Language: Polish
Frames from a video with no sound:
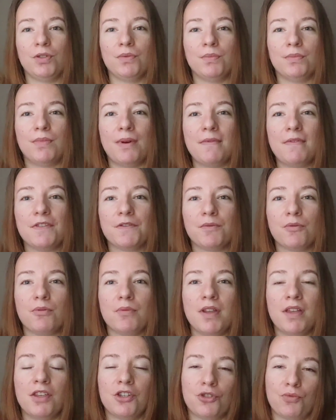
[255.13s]
Mamy
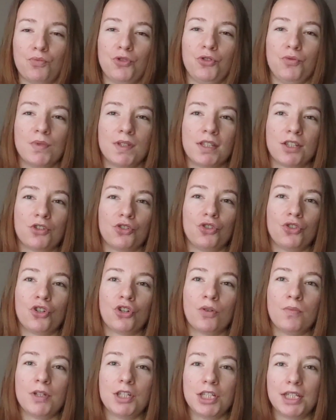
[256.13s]
wspomniane, że musimy zacząć to
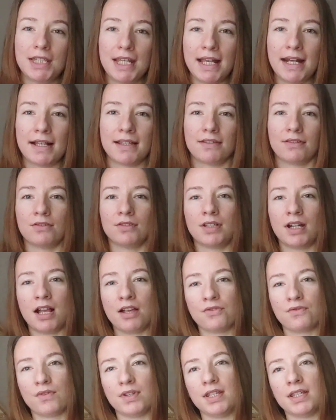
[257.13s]
robić teraz, od
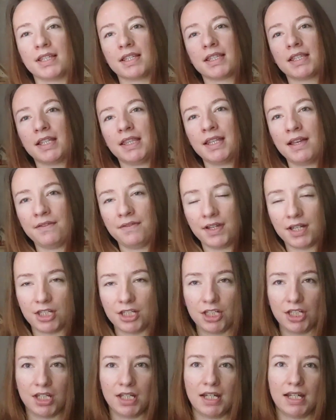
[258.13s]
razu, a nie zastanawiać
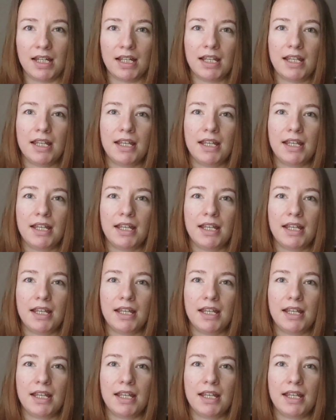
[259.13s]
się,